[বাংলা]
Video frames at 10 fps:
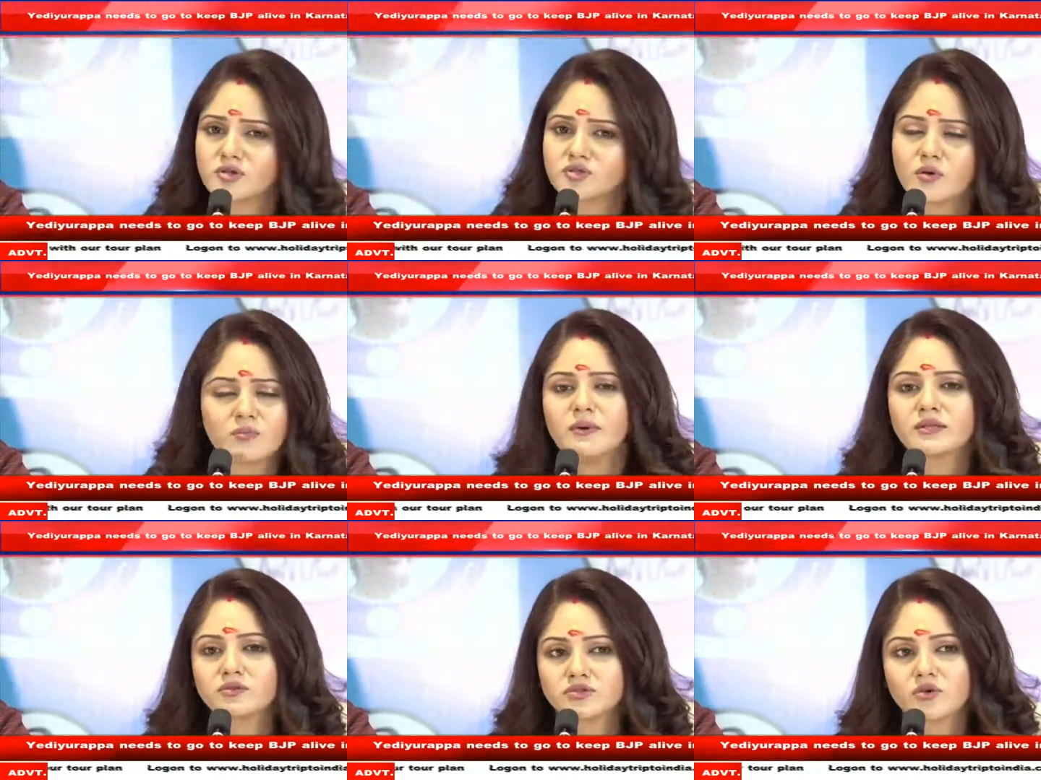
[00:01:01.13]

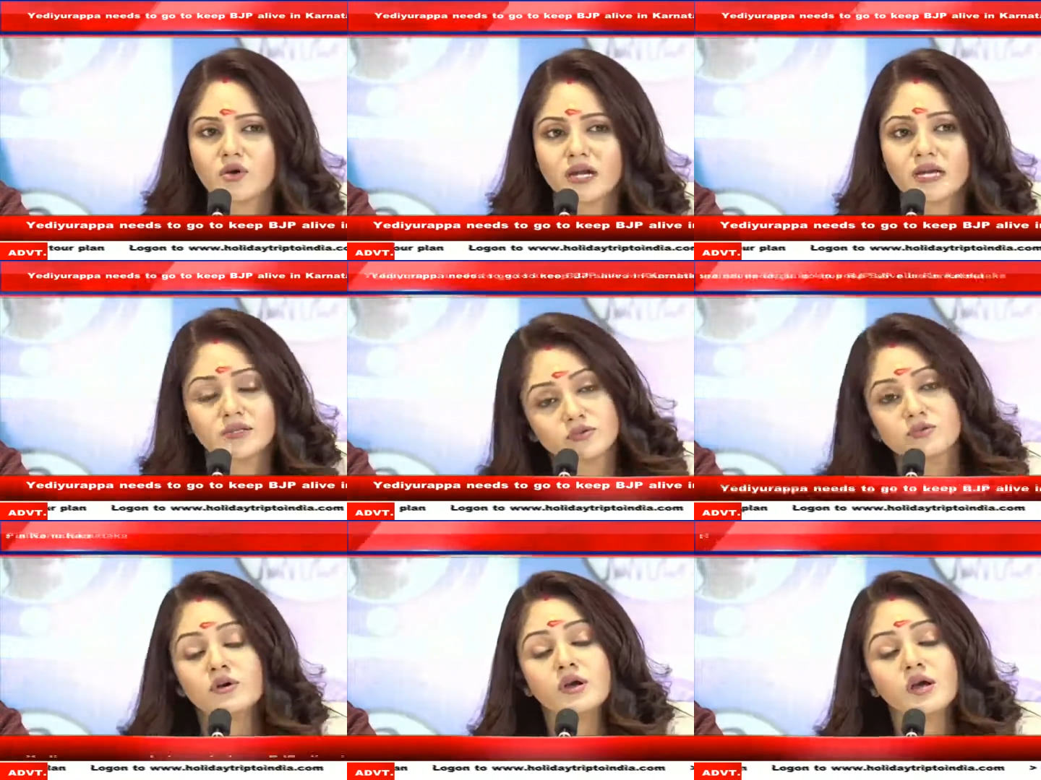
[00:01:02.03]
উল্লেখ্য রিয়েল লাইফের
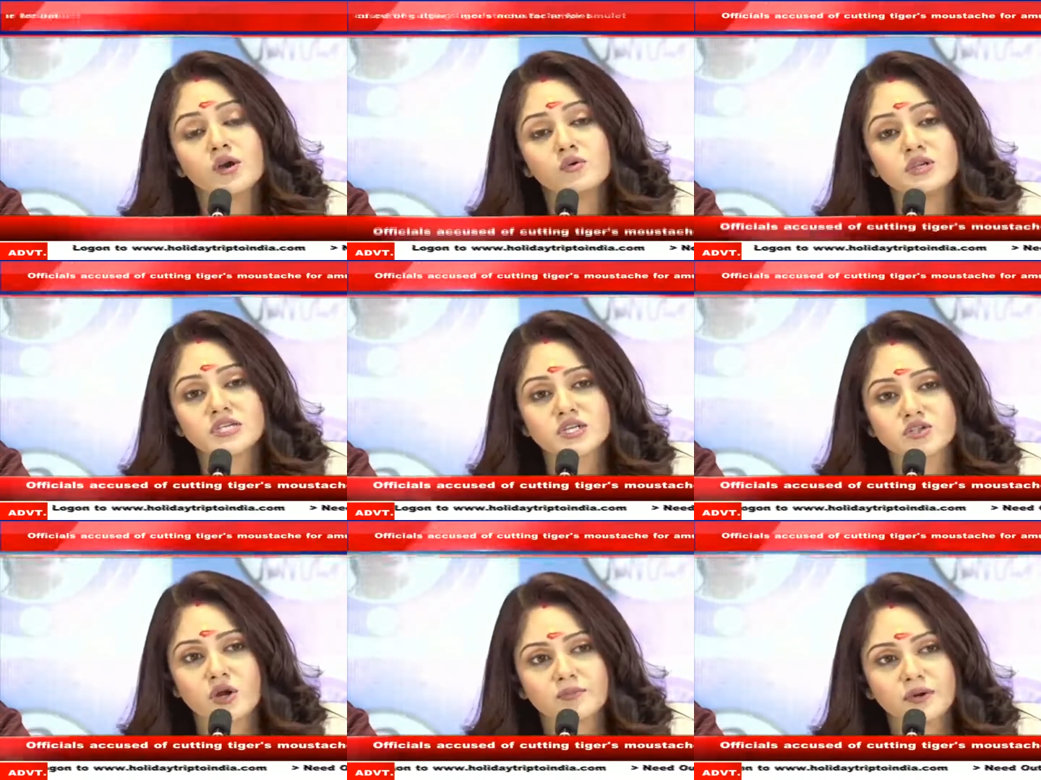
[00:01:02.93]
স্বামীকে পাশে পেলেও
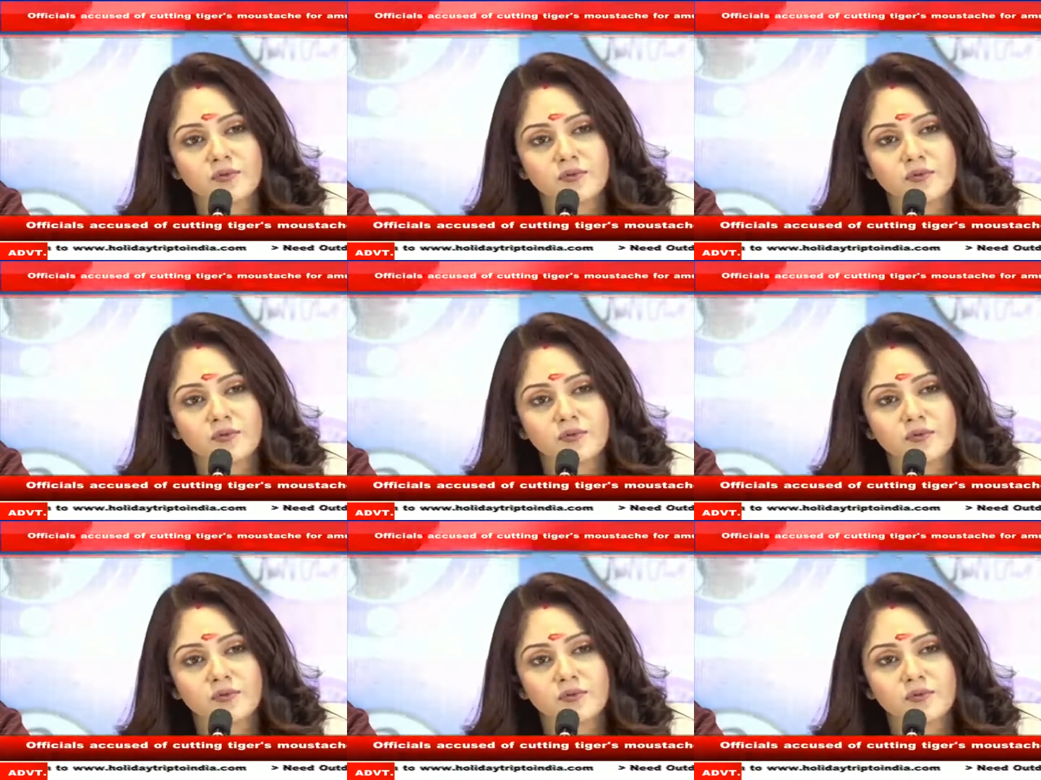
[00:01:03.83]
রিয়েল